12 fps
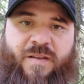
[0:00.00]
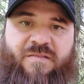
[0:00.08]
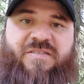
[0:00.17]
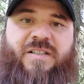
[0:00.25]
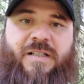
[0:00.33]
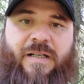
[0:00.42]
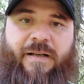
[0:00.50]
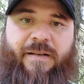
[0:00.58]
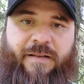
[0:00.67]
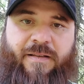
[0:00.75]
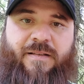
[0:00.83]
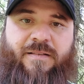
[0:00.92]

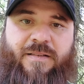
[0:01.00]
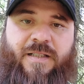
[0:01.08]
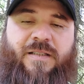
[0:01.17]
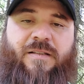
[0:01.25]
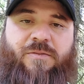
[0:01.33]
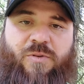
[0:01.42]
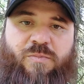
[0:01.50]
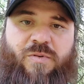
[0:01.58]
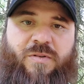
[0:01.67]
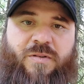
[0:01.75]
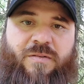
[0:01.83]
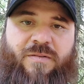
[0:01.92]
выхаркнет этот
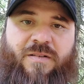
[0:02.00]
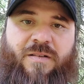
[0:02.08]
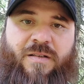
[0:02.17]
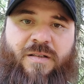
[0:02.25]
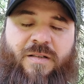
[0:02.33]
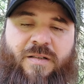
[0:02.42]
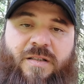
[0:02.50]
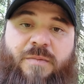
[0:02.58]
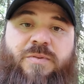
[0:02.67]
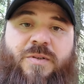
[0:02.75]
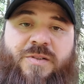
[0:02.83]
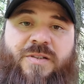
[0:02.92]
клубок и
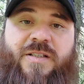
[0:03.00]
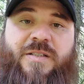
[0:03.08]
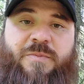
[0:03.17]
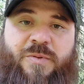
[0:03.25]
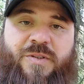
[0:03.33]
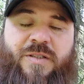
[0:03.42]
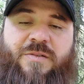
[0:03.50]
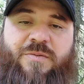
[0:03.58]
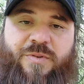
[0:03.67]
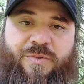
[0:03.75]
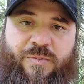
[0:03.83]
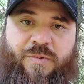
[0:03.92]
просто испустит
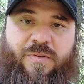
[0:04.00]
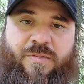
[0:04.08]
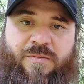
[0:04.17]
свой дух.